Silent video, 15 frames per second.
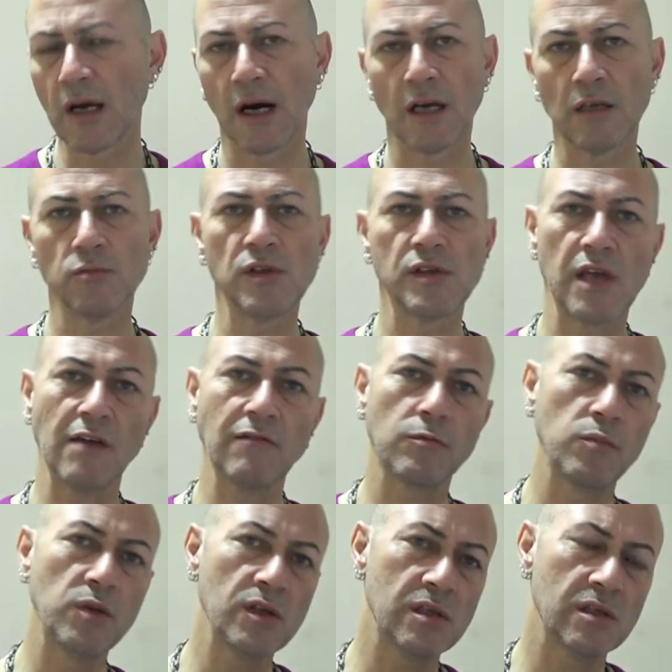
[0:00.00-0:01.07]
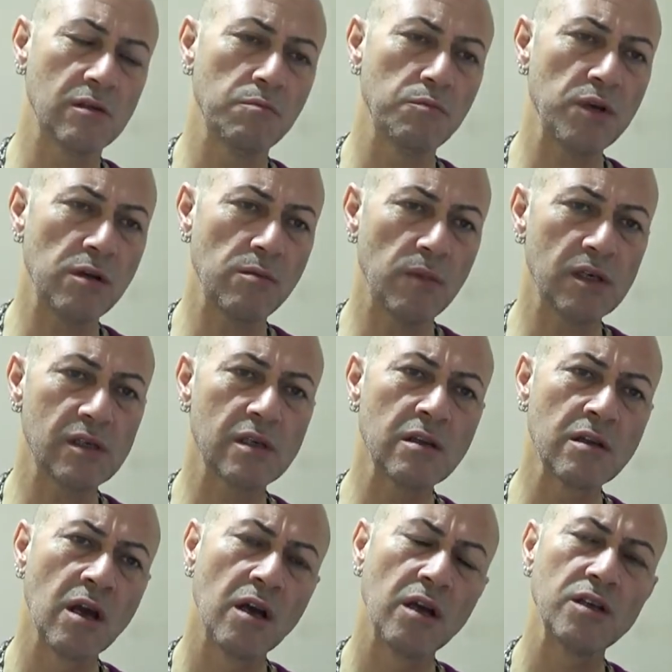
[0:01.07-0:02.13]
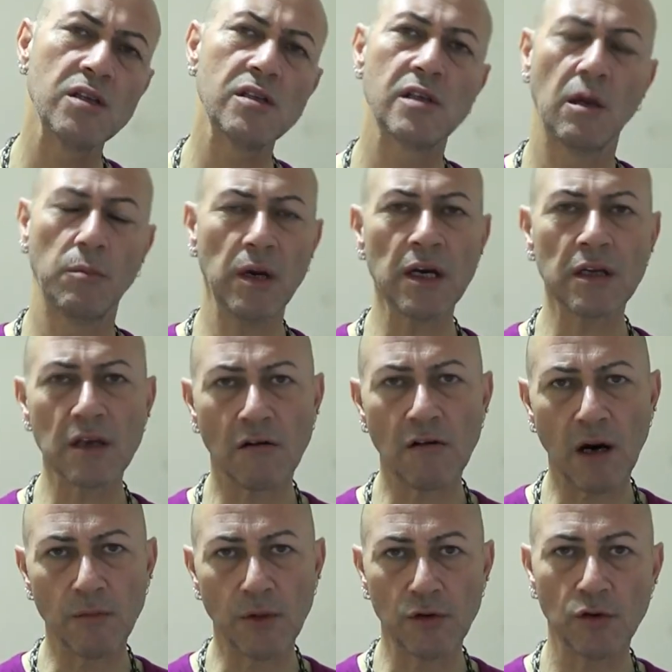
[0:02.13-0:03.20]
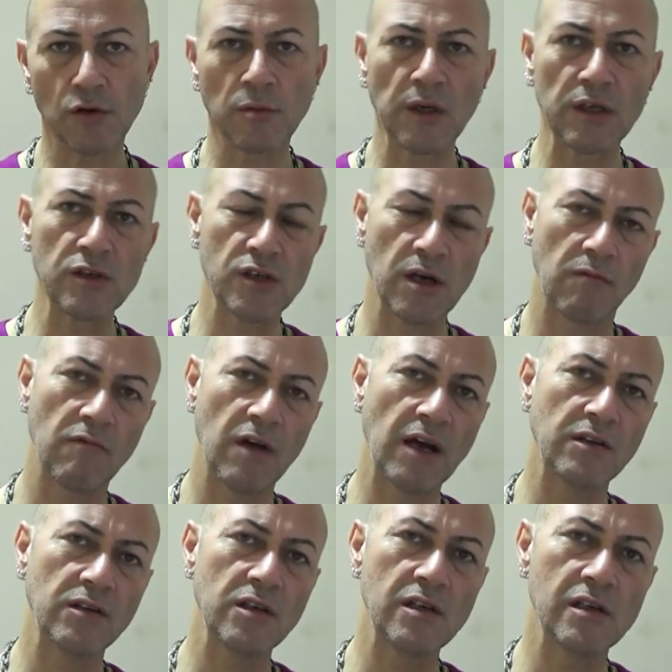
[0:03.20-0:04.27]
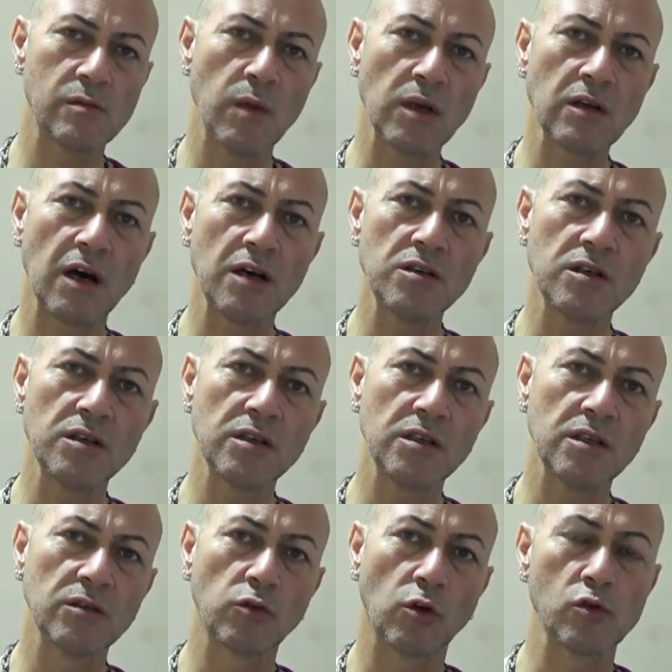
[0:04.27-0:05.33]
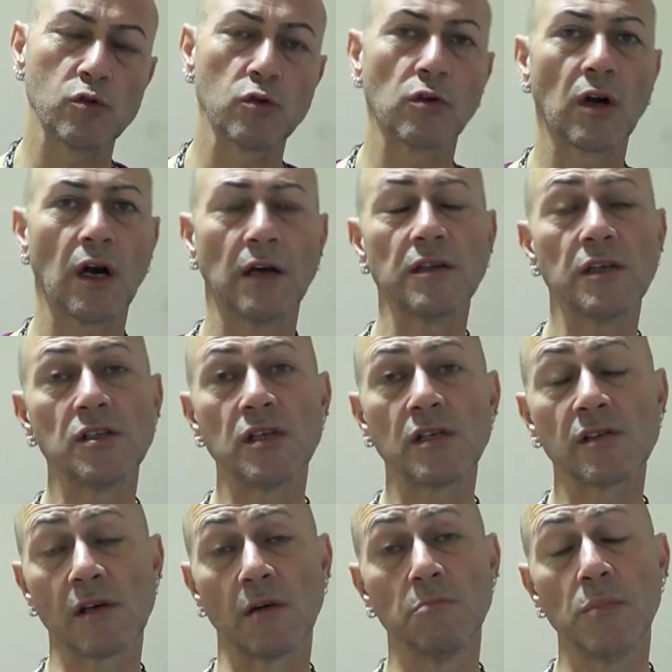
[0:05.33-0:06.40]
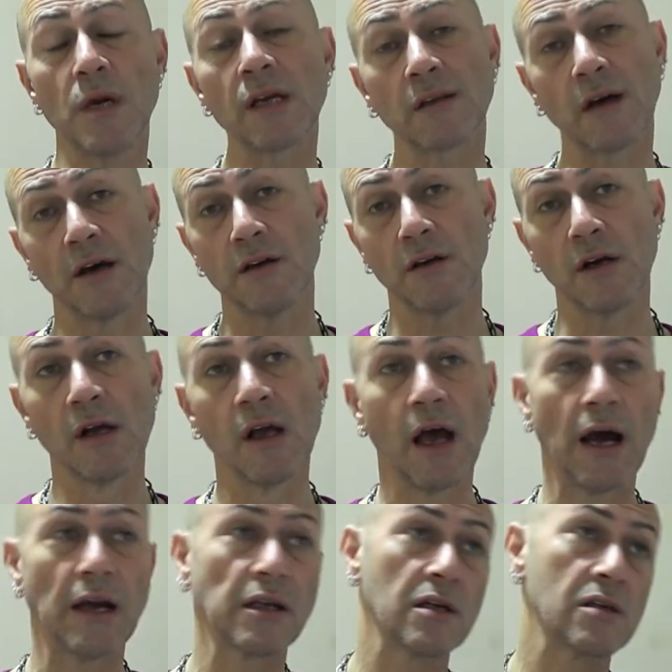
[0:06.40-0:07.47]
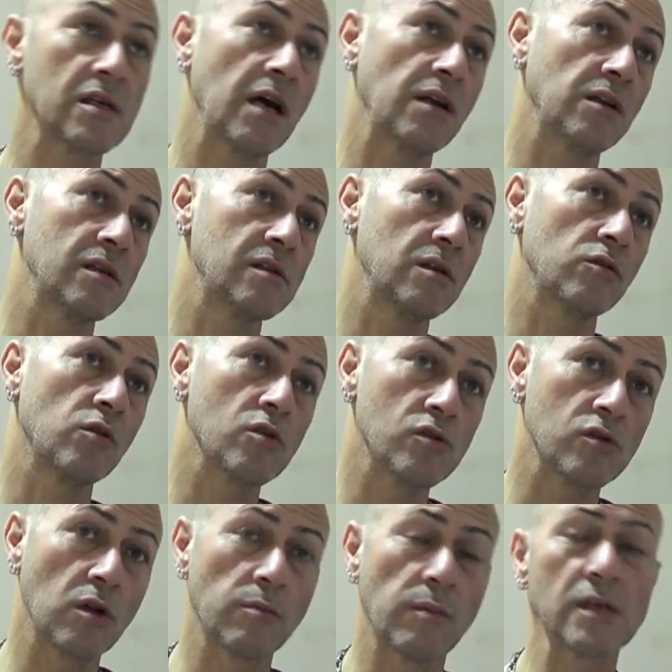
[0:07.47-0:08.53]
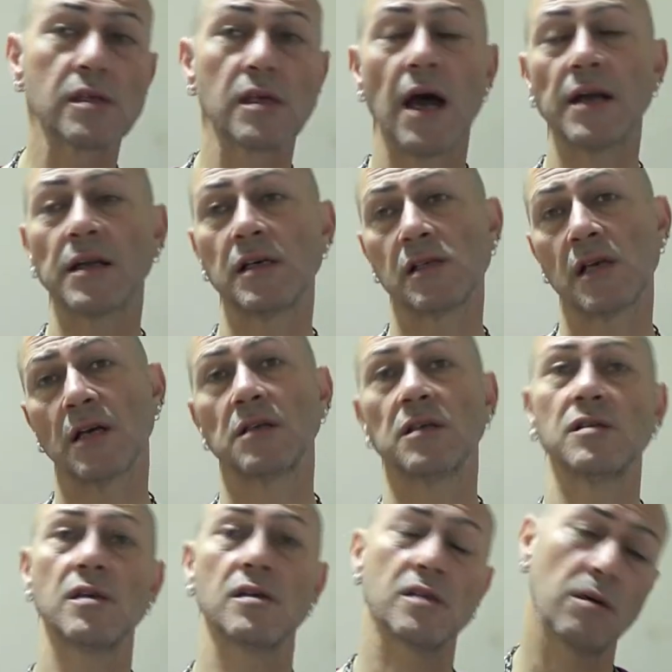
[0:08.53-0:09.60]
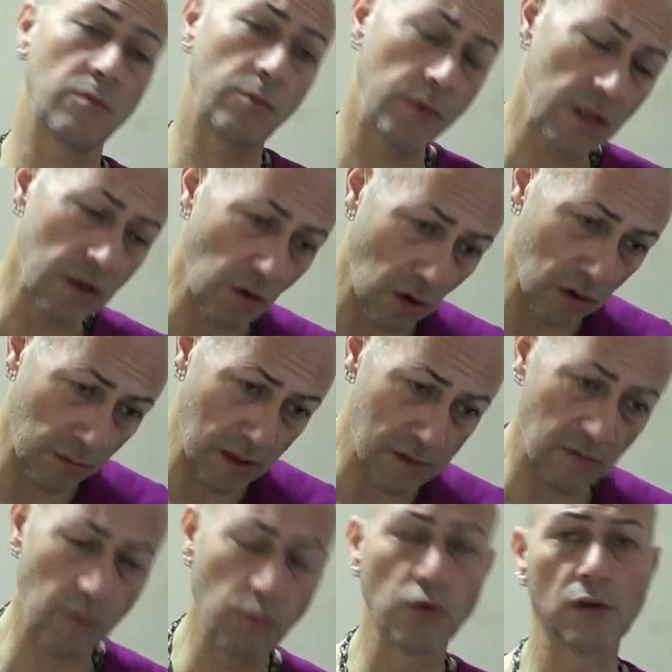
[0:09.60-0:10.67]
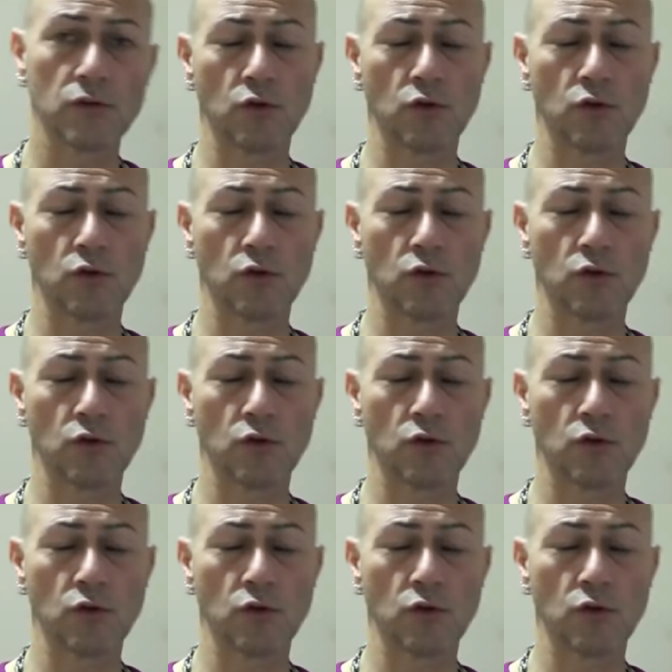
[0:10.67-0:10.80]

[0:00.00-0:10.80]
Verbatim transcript: hani bir zevk bilsin, bilmesin izlemeye devam ediyorum, edeceğim. Verdiği hizmet ayrı, dostluk, kardeşlik, samimiyet ayrı. Herkes herkese dost olmaz, herkes herkese samimi de olmaz ve buna